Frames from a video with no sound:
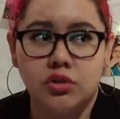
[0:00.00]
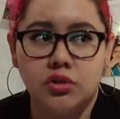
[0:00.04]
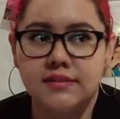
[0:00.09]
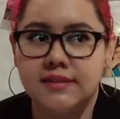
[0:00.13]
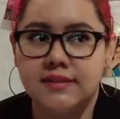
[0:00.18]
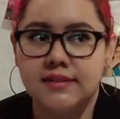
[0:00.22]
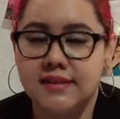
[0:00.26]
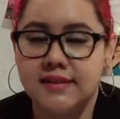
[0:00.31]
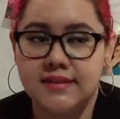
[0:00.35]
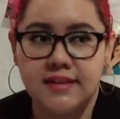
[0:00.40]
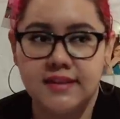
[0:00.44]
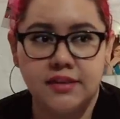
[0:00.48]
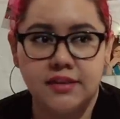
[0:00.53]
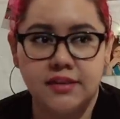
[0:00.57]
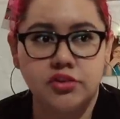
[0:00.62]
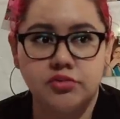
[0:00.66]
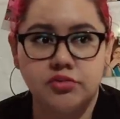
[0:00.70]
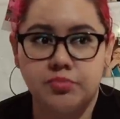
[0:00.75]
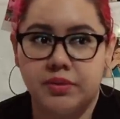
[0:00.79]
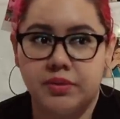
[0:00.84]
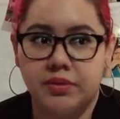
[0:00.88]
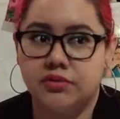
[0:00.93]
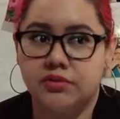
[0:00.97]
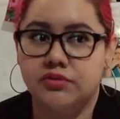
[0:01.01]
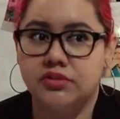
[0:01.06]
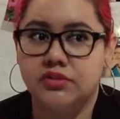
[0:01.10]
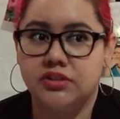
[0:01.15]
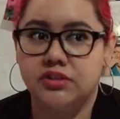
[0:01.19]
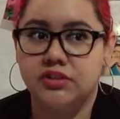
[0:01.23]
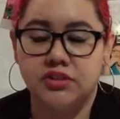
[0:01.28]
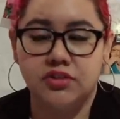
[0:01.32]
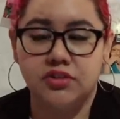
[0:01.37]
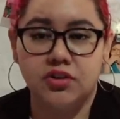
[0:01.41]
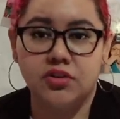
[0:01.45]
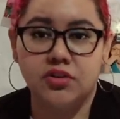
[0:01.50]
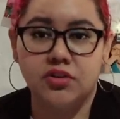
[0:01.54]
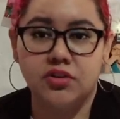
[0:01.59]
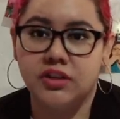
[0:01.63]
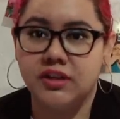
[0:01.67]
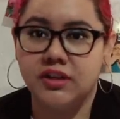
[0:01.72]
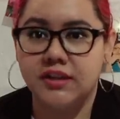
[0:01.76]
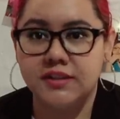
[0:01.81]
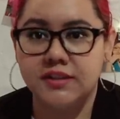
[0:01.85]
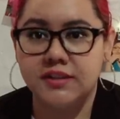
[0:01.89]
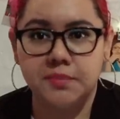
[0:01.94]
600 pesos y si no lo
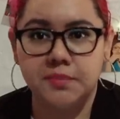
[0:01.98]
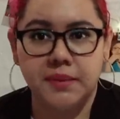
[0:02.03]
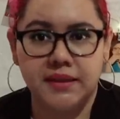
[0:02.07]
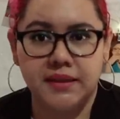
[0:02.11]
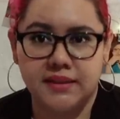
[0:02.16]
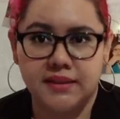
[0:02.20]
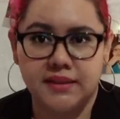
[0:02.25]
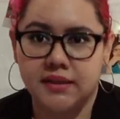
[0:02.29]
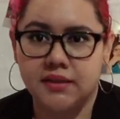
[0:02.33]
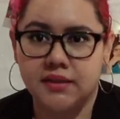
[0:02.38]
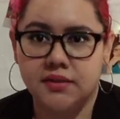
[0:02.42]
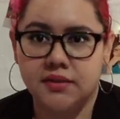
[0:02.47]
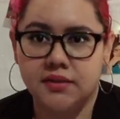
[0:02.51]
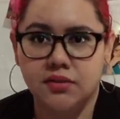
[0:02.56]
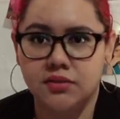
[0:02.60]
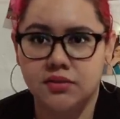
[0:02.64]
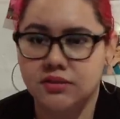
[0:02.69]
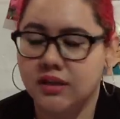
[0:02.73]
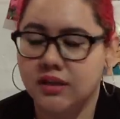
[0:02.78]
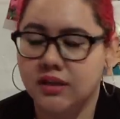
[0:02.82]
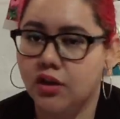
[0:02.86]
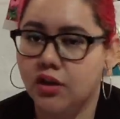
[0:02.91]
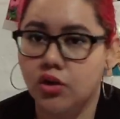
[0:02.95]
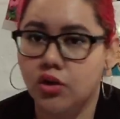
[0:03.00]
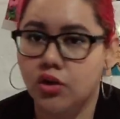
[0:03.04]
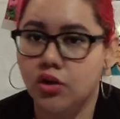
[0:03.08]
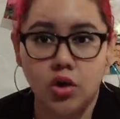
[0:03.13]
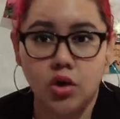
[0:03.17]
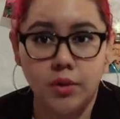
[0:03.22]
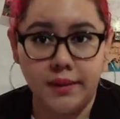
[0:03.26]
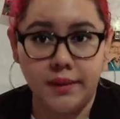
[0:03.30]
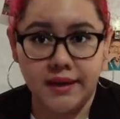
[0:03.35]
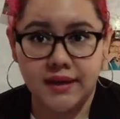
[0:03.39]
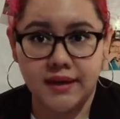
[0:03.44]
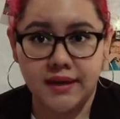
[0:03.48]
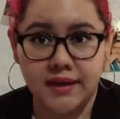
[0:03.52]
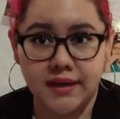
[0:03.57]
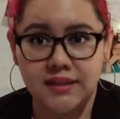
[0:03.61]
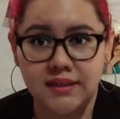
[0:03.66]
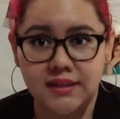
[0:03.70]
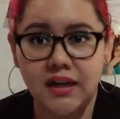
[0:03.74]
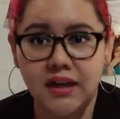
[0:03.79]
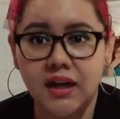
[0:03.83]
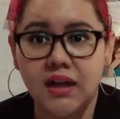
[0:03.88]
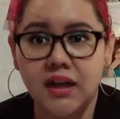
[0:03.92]
tienes vete. O sea, no lo van a
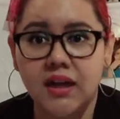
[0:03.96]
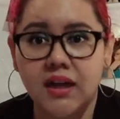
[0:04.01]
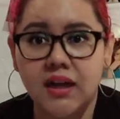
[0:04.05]
hacer